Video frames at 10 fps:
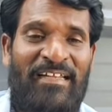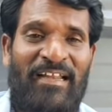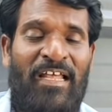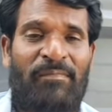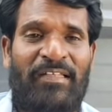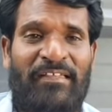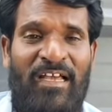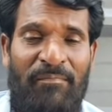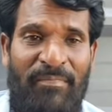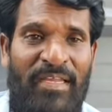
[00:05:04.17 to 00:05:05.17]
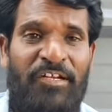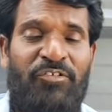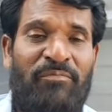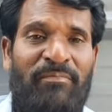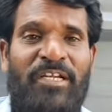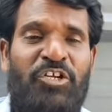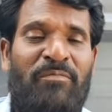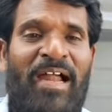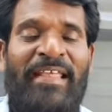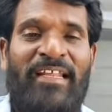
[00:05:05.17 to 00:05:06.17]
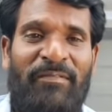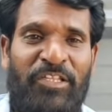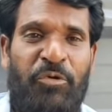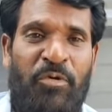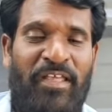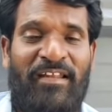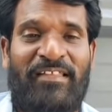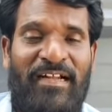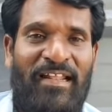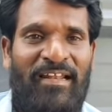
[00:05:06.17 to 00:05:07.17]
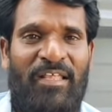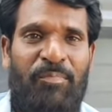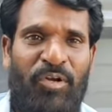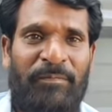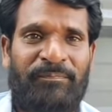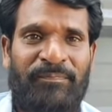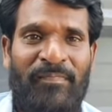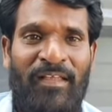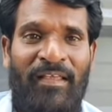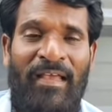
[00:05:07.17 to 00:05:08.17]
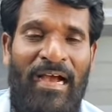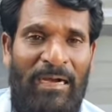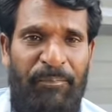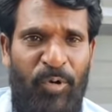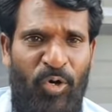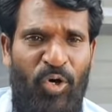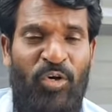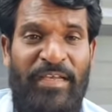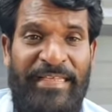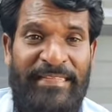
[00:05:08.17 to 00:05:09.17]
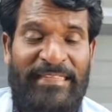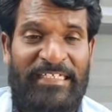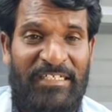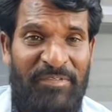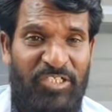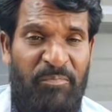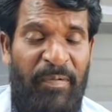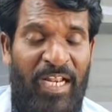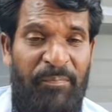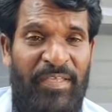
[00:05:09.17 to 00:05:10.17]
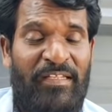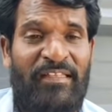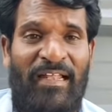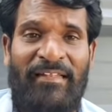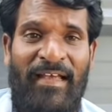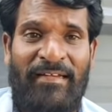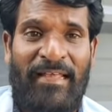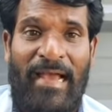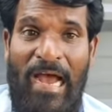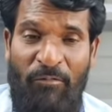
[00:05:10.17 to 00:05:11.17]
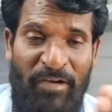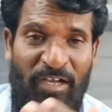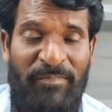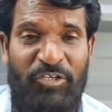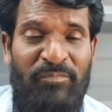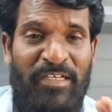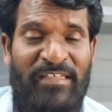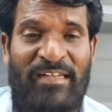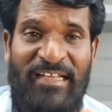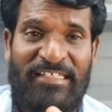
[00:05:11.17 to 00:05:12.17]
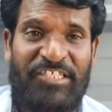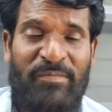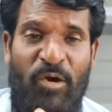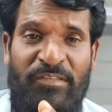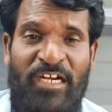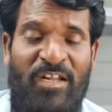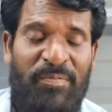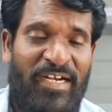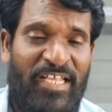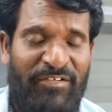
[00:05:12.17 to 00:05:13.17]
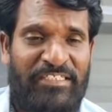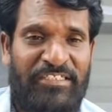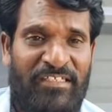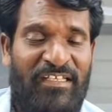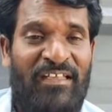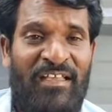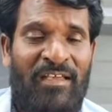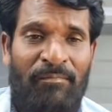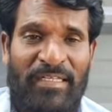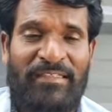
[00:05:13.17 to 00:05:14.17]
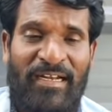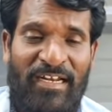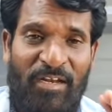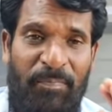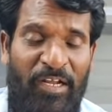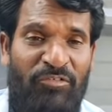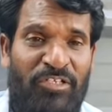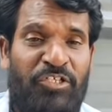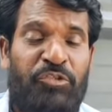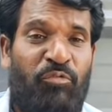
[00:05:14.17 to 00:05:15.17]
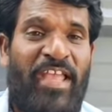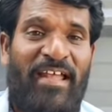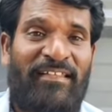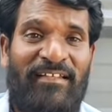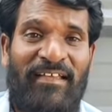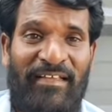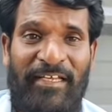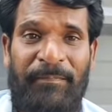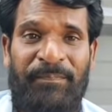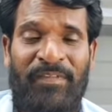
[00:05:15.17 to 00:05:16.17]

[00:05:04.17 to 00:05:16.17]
நாட்டுகள்லாம் பாத்தீங்கன்னா மீண்டும் மீண்டும் அலைகள் வந்து கொண்டே இருக்குது கடல் அலை போல அப்போ இது திட்டமிட்டு பரப்பி இருந்தால்தான் அவங்க மட்டும் பார்த்தீங்கன்னா ரகசியமாக ஒரு தடுப்பு நடக்க வச்சுக்கிட்டு மற்ற நாடுகள் பரவுவதற்கு துணையாக இருந்திருக்காங்க